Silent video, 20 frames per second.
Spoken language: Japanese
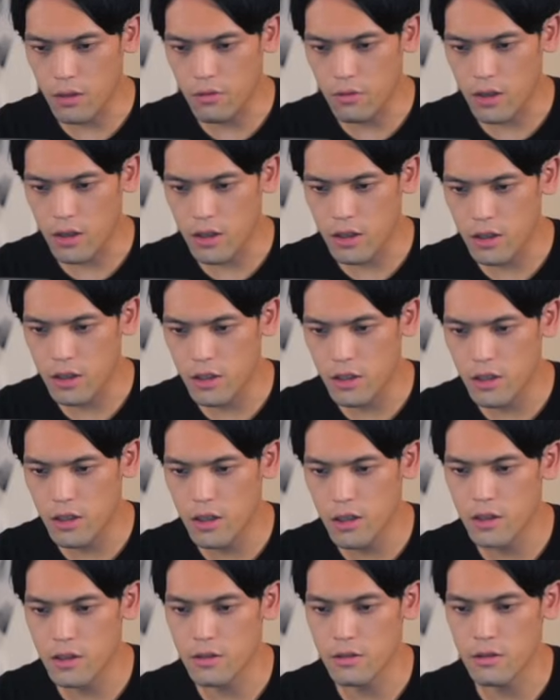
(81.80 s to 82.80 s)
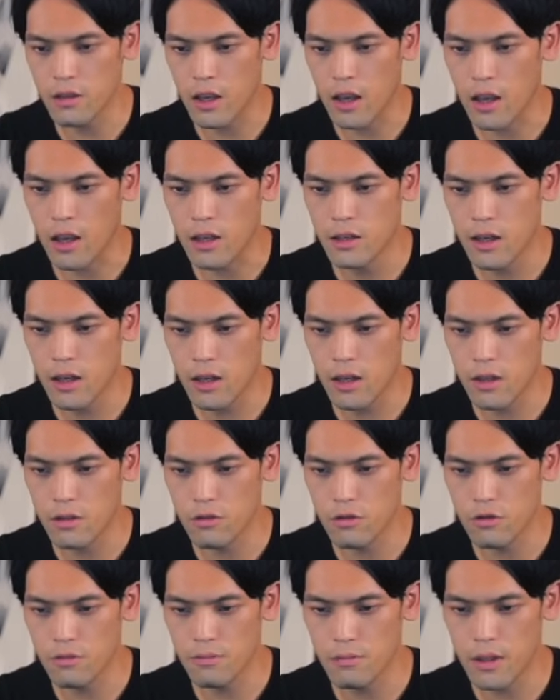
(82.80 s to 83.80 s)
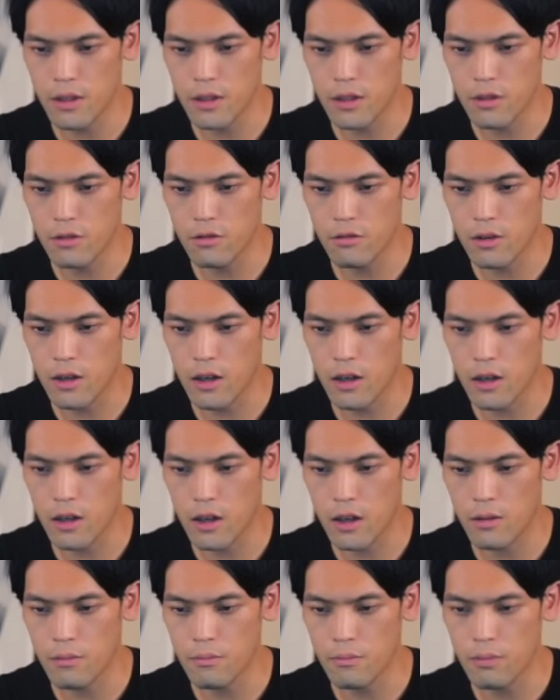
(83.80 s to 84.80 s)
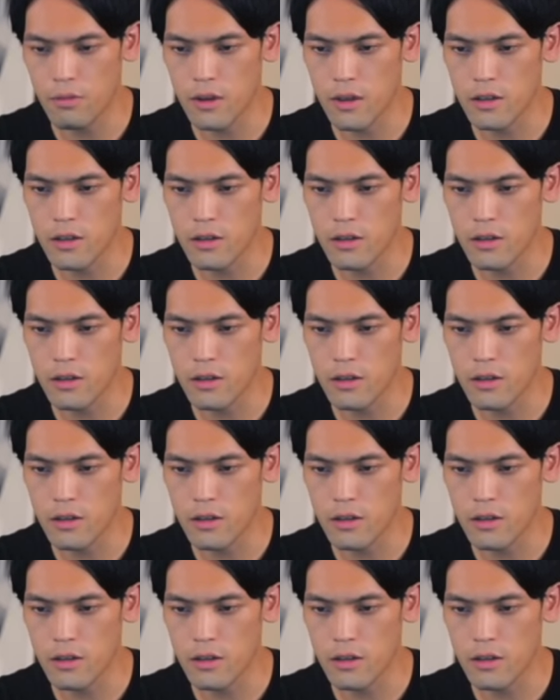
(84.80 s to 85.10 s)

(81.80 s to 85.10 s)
あ、こんな形でですね全巻50%還元プラ